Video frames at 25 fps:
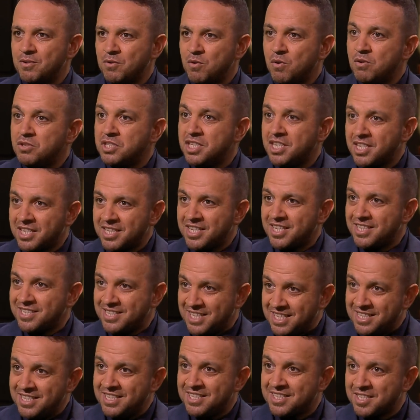Öncelikle
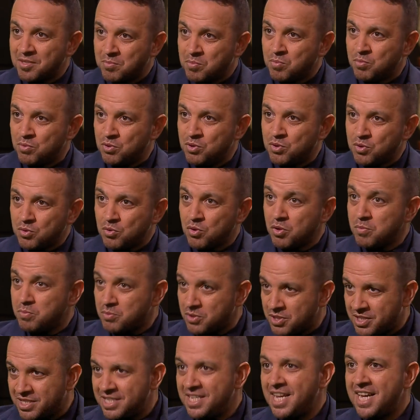dediğiniz gibi bunu sorup
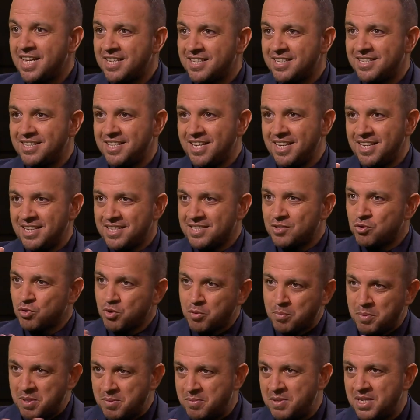diğeri de
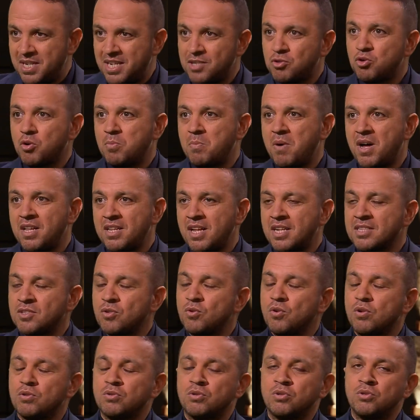çünkü birbiriyle çok
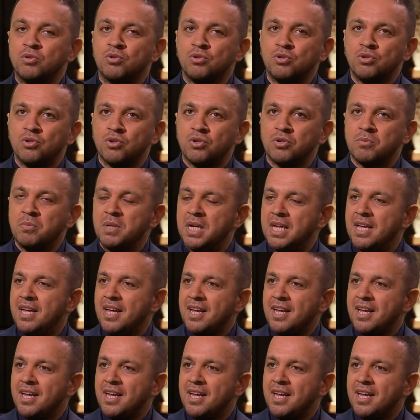bağlantılı olduğunu düşünüyorum.